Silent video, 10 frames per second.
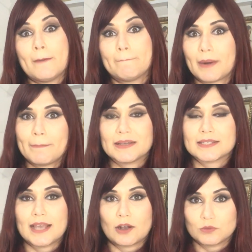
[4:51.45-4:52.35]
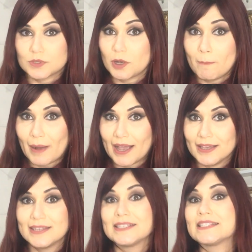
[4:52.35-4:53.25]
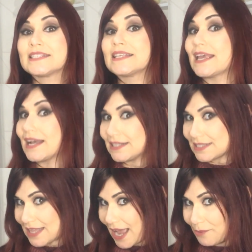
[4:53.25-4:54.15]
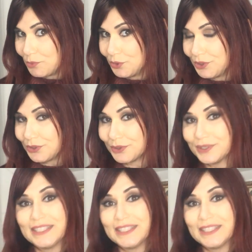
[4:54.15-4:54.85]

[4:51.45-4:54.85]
para passear com seu pai sem gastar muito